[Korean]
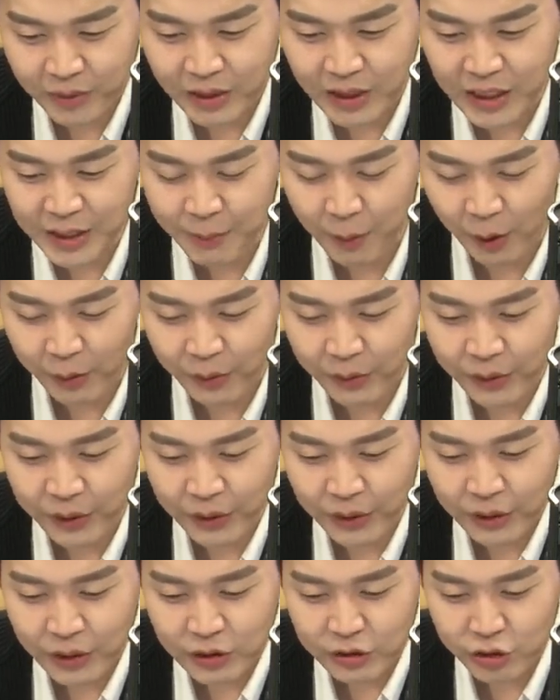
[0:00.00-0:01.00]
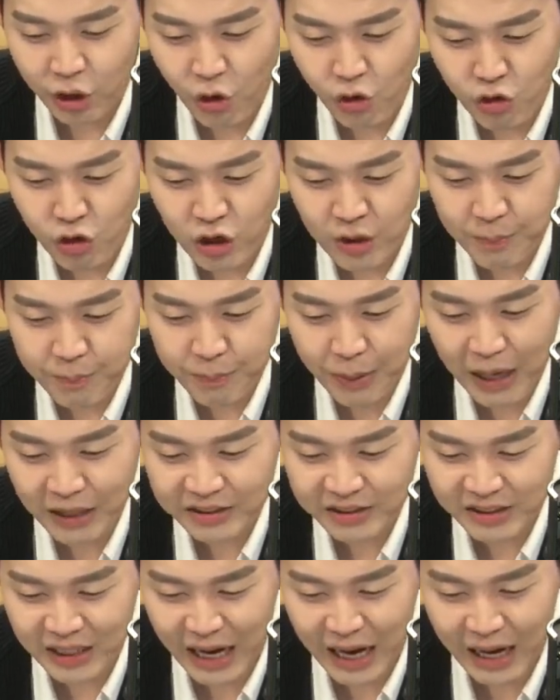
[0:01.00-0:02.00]
2번 서울
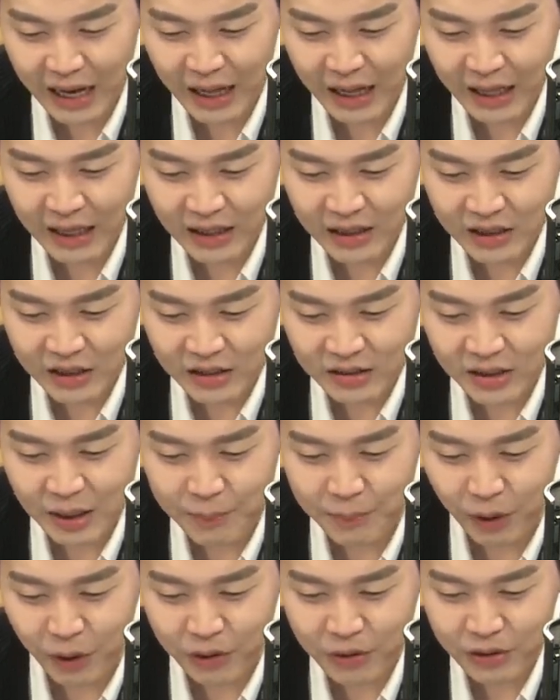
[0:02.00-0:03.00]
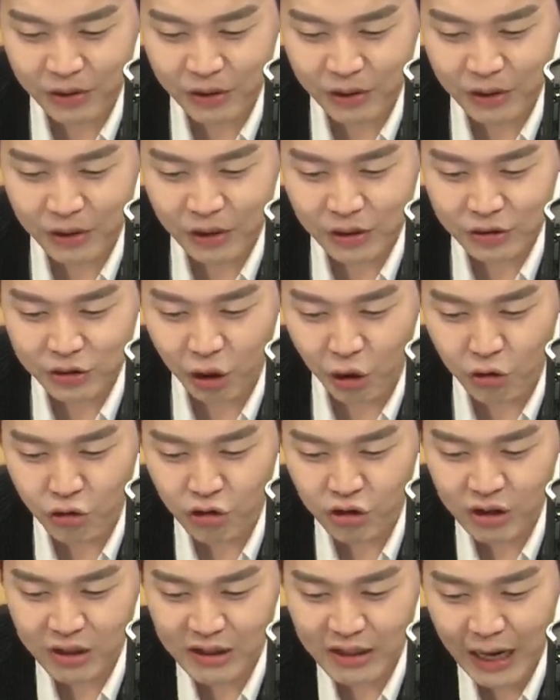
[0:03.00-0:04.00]
파스타 3번
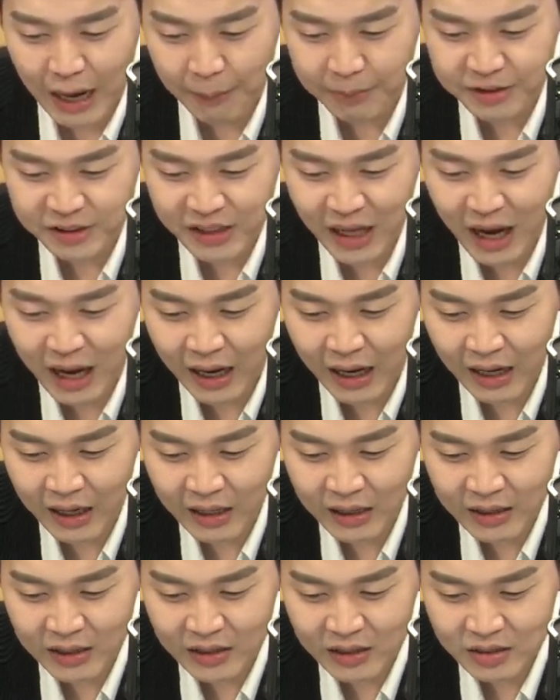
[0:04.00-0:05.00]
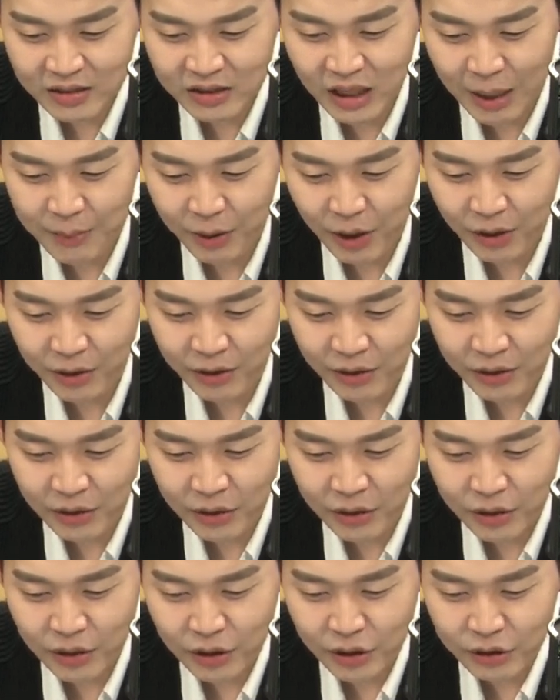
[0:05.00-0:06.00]
서울 랍스타 4번
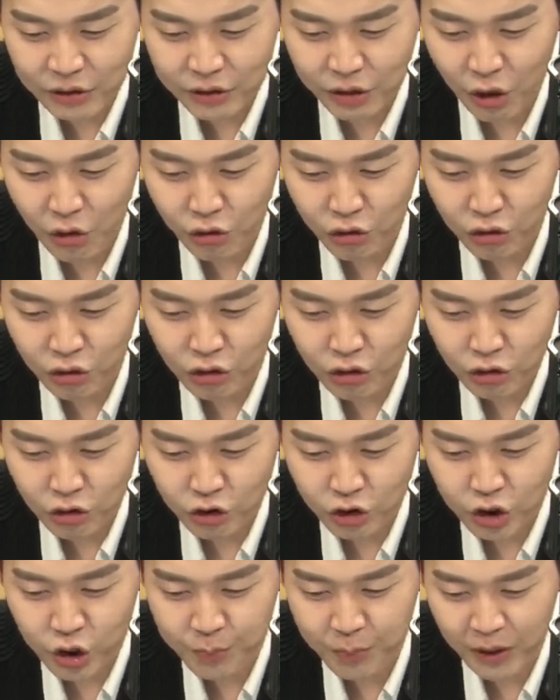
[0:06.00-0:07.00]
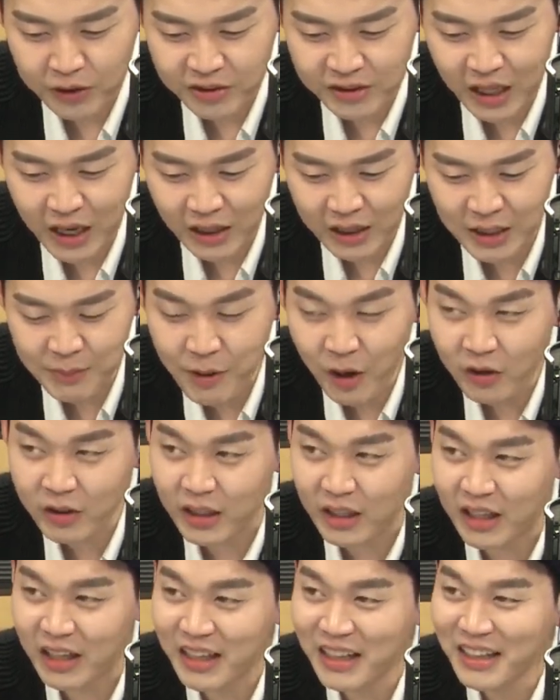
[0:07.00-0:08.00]
서울 슈퍼스타
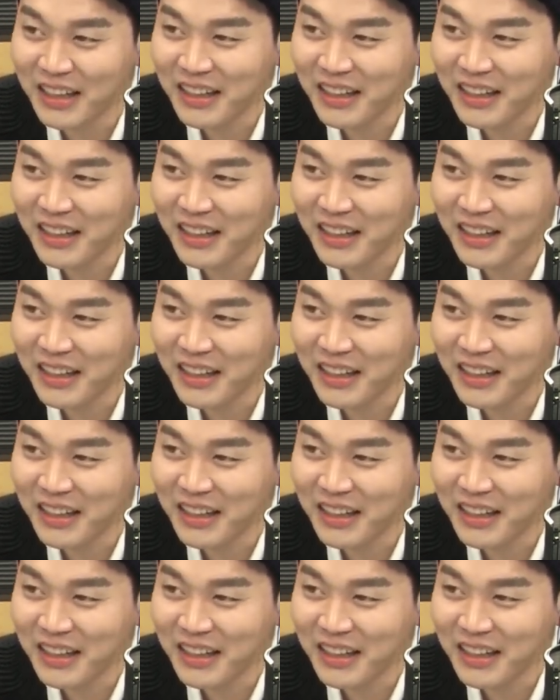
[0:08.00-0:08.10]
김영기